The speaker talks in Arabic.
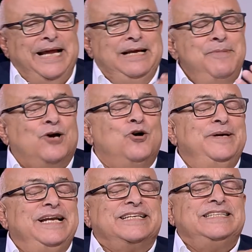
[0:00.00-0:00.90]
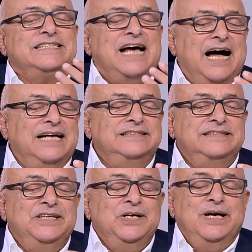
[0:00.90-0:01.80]
اللي بيحكوا بالاقتصاد
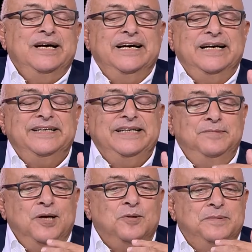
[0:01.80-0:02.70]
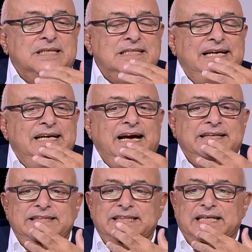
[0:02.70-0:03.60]
آه، اللي بيحكوا بالاقتصاد
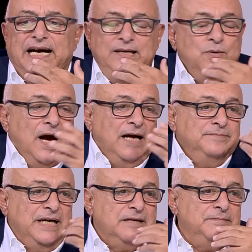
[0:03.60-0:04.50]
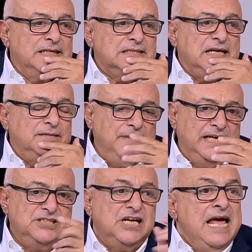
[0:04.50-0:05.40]
يعني اي واحد بيحكي بالاقتصاد
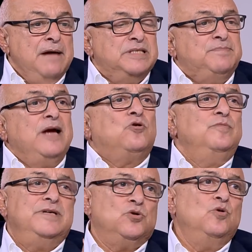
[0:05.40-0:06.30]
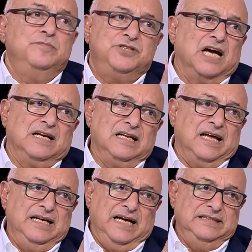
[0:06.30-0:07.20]
معلش بس ما يكون مسؤول مشان الله
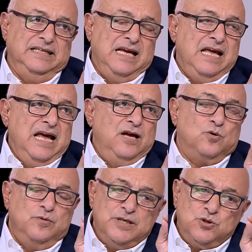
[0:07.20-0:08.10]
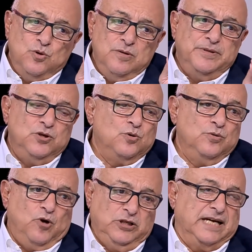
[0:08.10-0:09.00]
يعني يكون مسؤول بده يكون
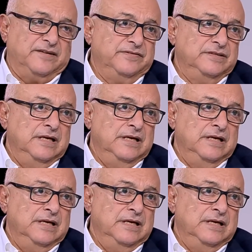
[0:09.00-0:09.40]
محترف